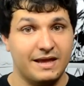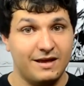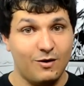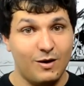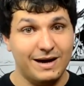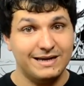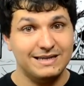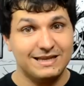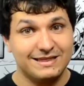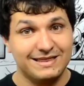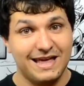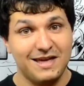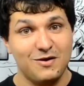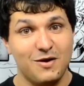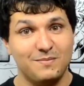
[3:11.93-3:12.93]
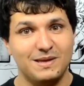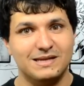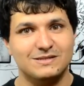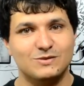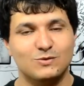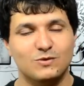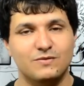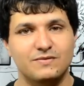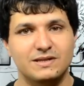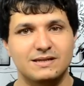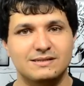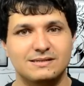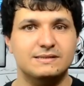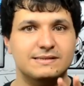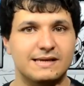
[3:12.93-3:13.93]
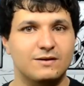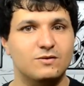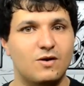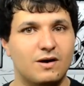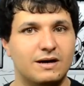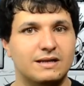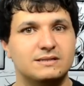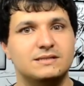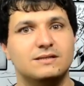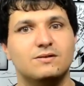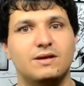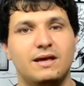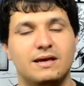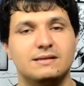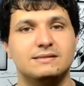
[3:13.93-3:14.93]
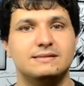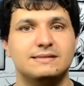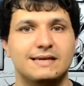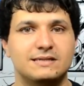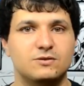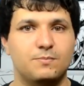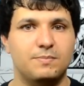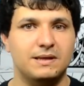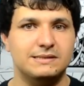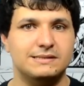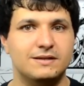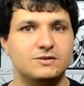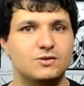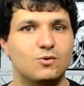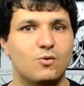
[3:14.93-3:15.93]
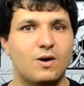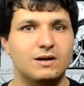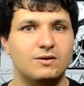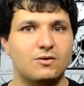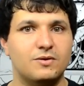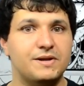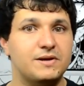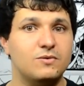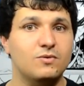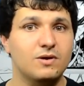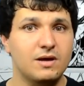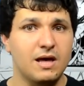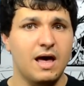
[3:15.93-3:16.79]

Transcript: Eu ainda tenho as minhas dúvidas, eu não acredito que esse seja o PlayStation 4 New.